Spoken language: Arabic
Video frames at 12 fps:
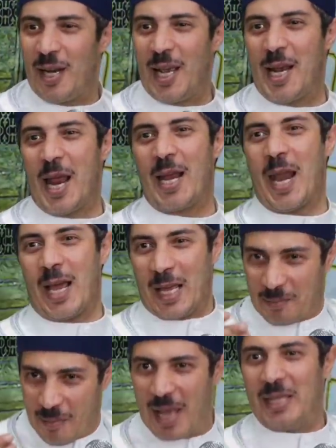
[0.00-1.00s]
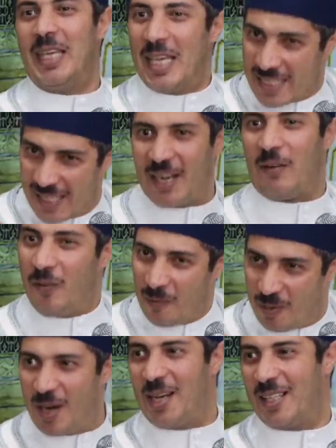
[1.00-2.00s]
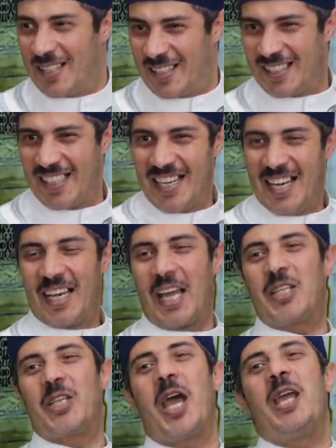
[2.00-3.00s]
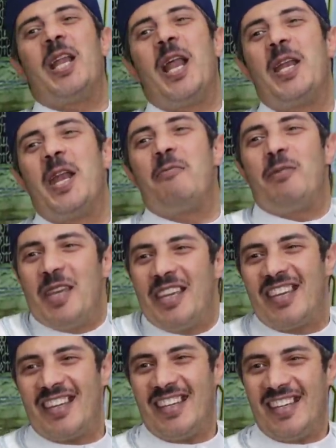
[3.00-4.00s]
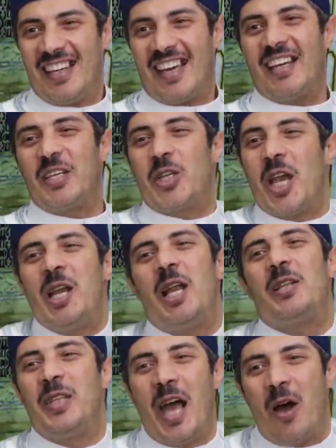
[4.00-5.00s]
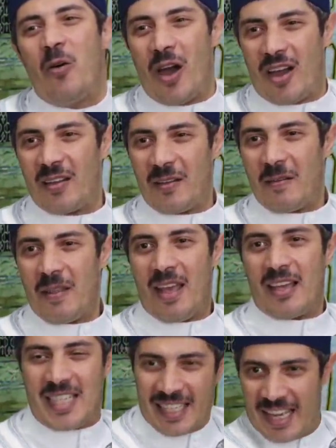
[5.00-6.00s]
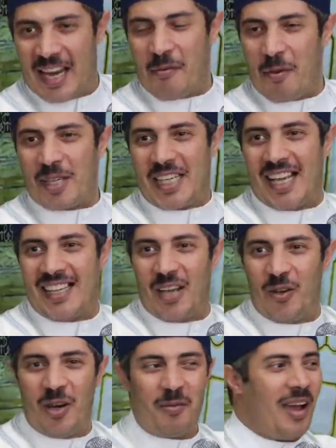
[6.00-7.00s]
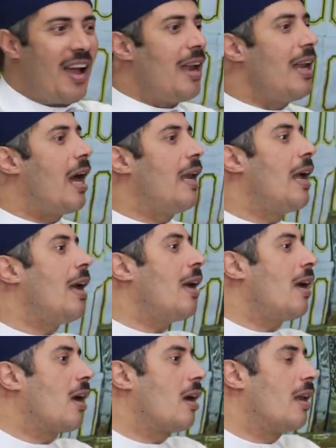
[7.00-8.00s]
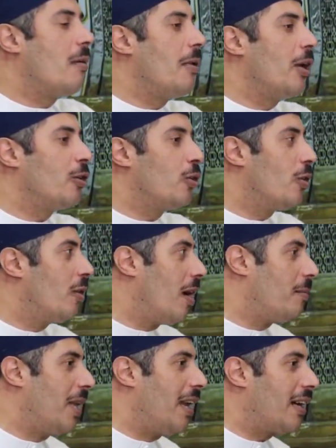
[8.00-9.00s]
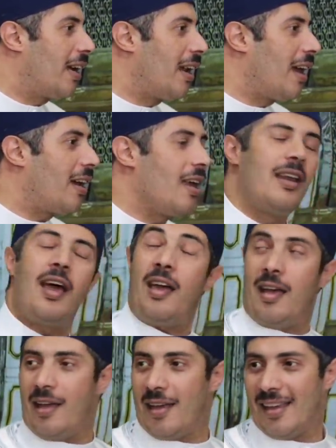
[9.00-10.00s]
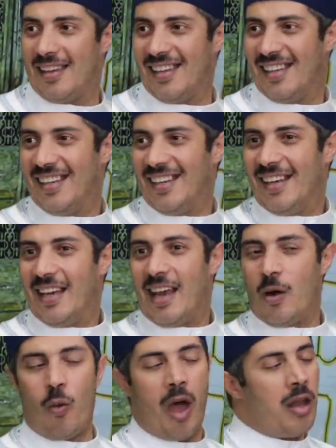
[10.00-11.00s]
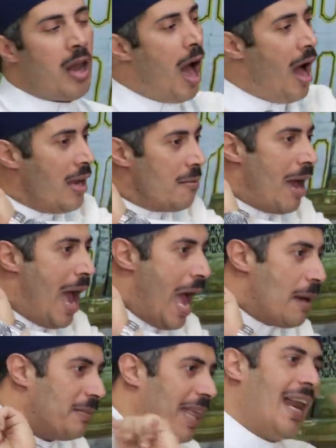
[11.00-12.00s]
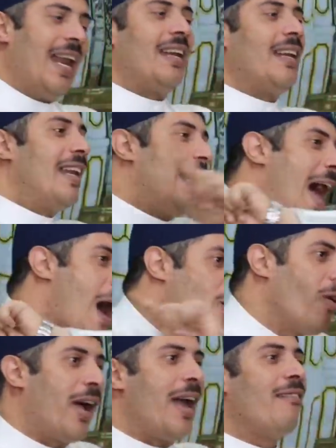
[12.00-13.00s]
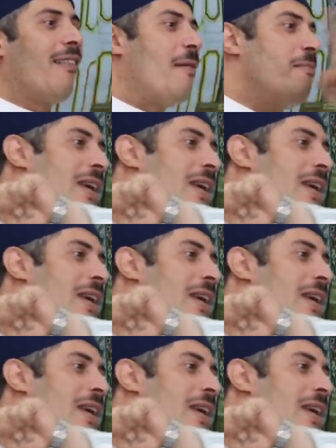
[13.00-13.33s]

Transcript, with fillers: ليه لأنها كانت مهدية سر في البيت كانت شايلة النبي كانت شايلة الدعوة سيدنا النبي بيشهد لها يقول لي بقى قال لها لا لما قالت له أبدلك الله قال لا والله ما أبدلني الله خيرا